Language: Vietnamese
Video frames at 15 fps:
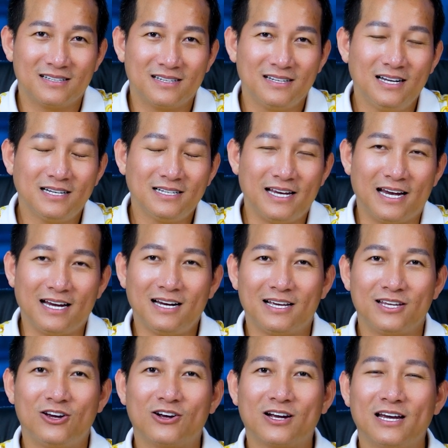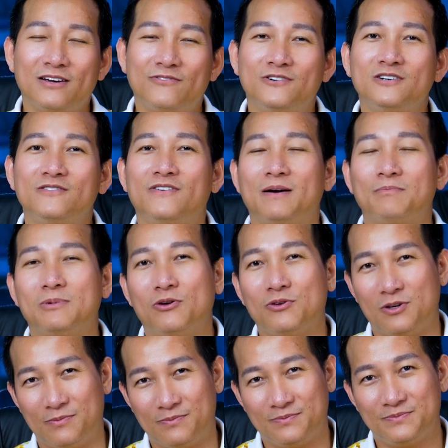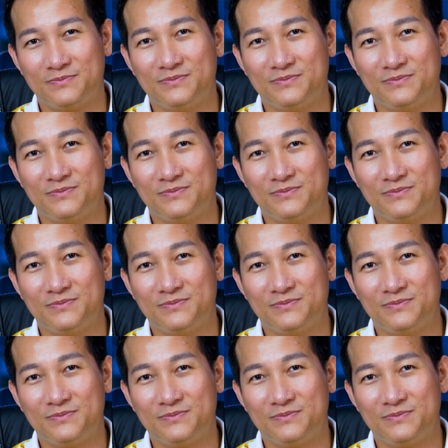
đơn giản là do cái phương pháp giáo dục